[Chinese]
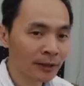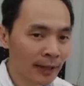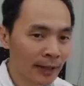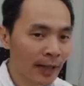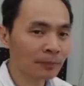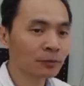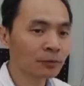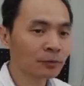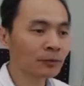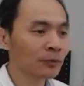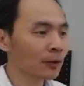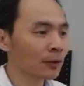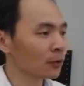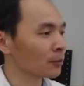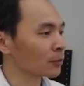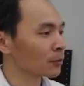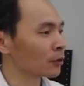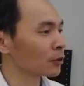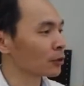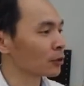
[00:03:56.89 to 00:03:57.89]
大部分我
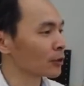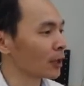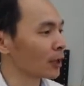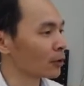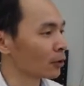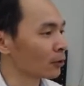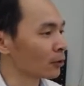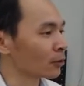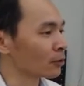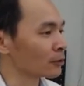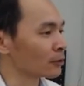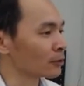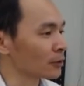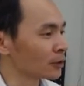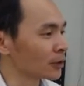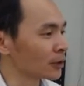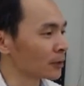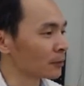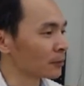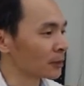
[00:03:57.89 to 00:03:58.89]
们都会用到公共的
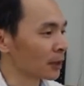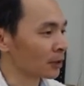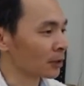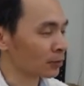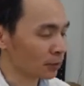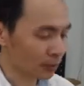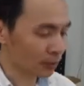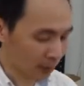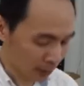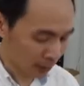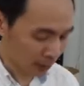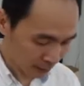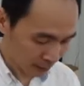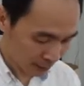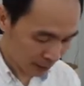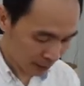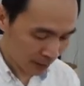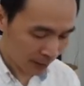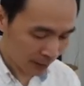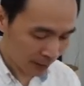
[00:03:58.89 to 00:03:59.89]
线比较多哈，
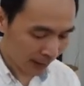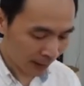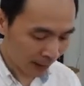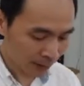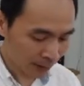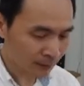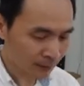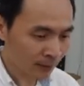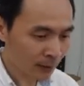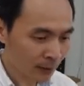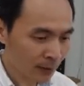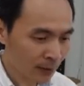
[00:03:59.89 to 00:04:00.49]
好，